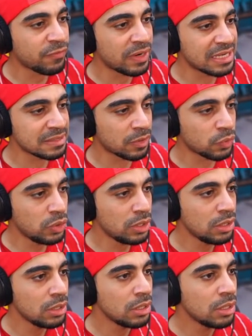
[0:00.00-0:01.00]
وين لازم اروح
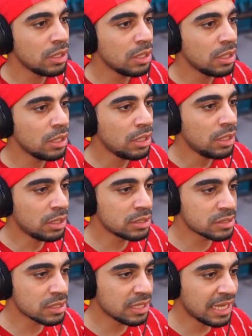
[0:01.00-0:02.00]

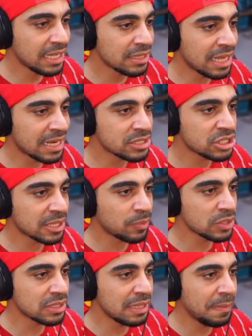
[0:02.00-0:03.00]
ننزل تحت ناخذ تشيك
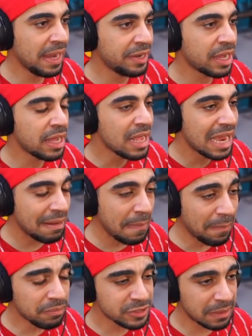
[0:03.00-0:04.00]
بوينت اللي بعده
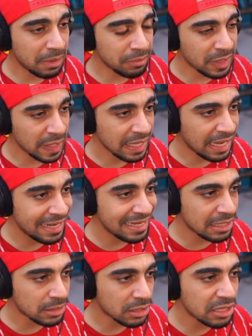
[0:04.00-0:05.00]
الماب مصمم بطريقه
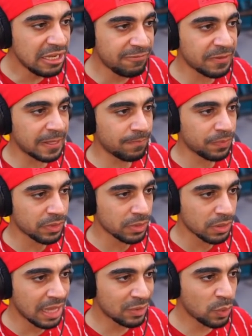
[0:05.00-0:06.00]
انك تضيع فيه
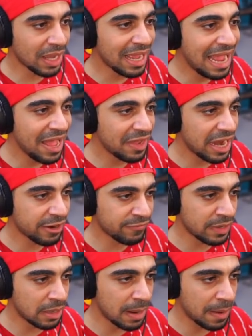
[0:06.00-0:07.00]
اتوقع هذا الهدف
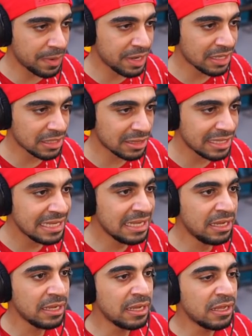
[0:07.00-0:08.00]
من الماب انك تضيع
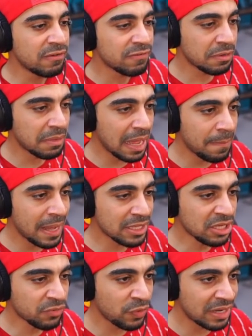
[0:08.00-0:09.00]
في الماب ما
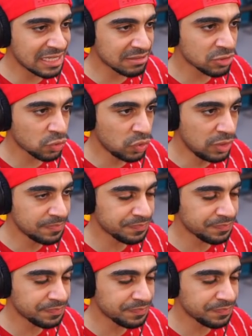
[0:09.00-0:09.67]
تعرف وين لازم تروح